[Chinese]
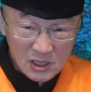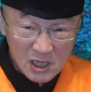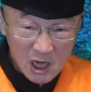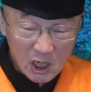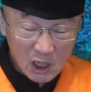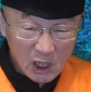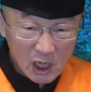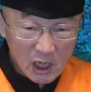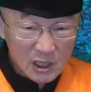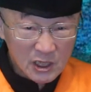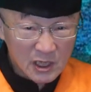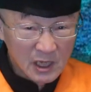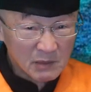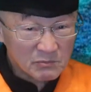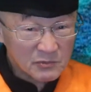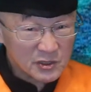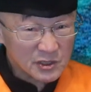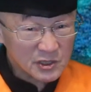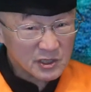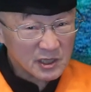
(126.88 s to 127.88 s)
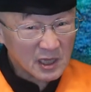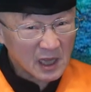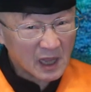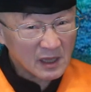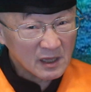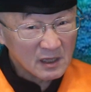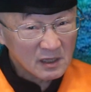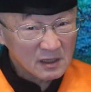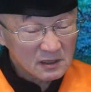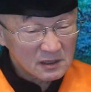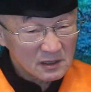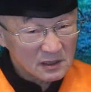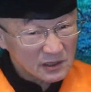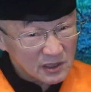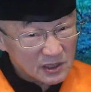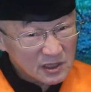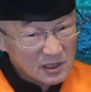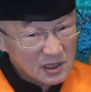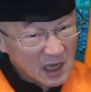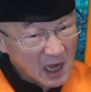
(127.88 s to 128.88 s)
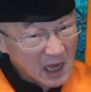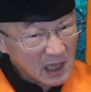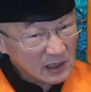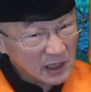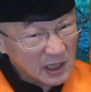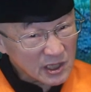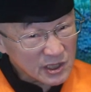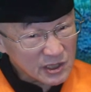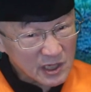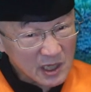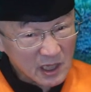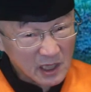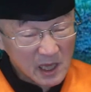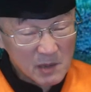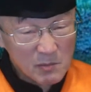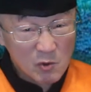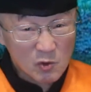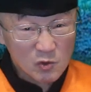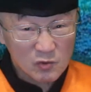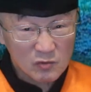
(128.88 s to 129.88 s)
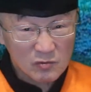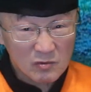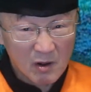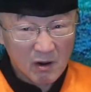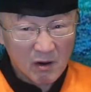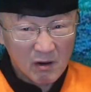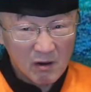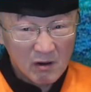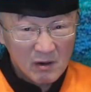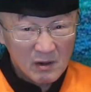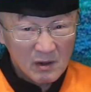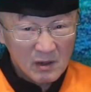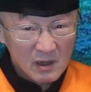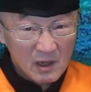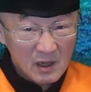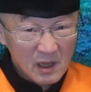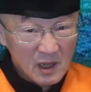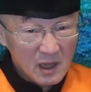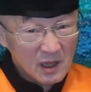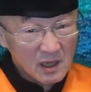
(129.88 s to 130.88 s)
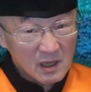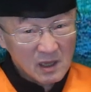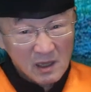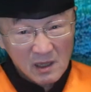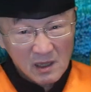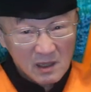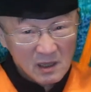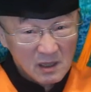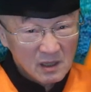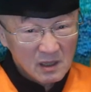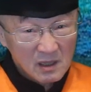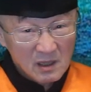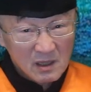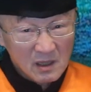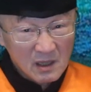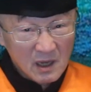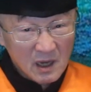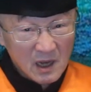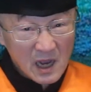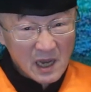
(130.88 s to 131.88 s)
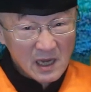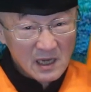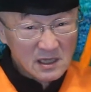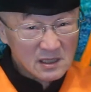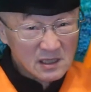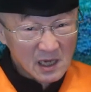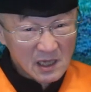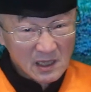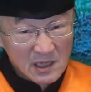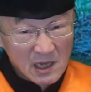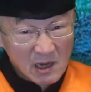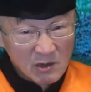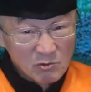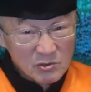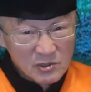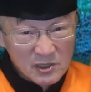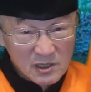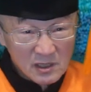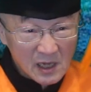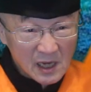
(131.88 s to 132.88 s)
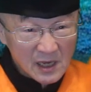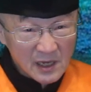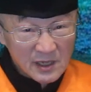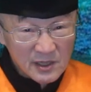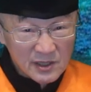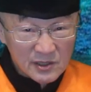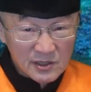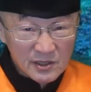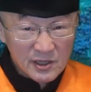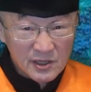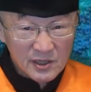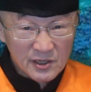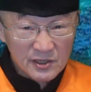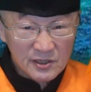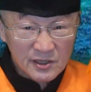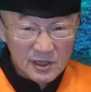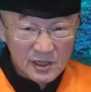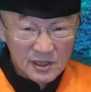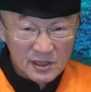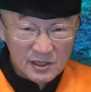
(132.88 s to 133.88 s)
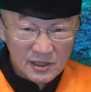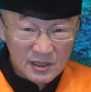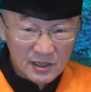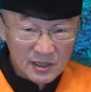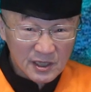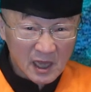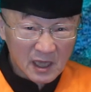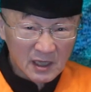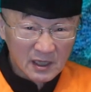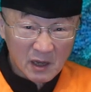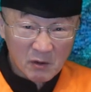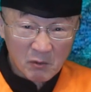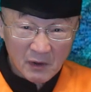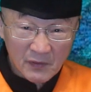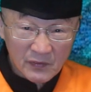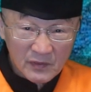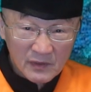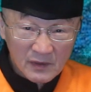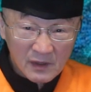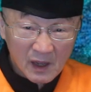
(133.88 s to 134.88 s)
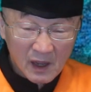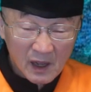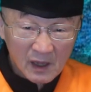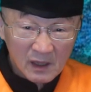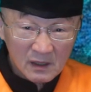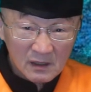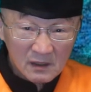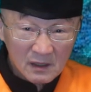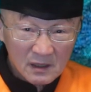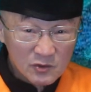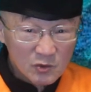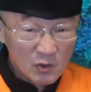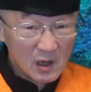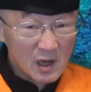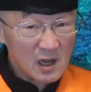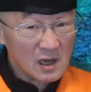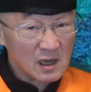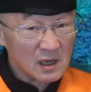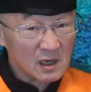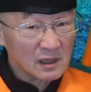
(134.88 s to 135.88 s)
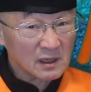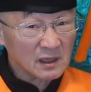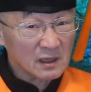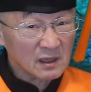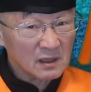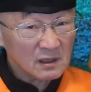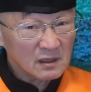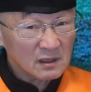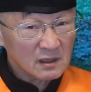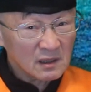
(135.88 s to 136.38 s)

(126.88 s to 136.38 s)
较早戒严时代，伊就敢提一个戒暴书吼，哎，啊咧啦，姚生啊，姚嘞，姚嘞，姚来台湾，就干个呢？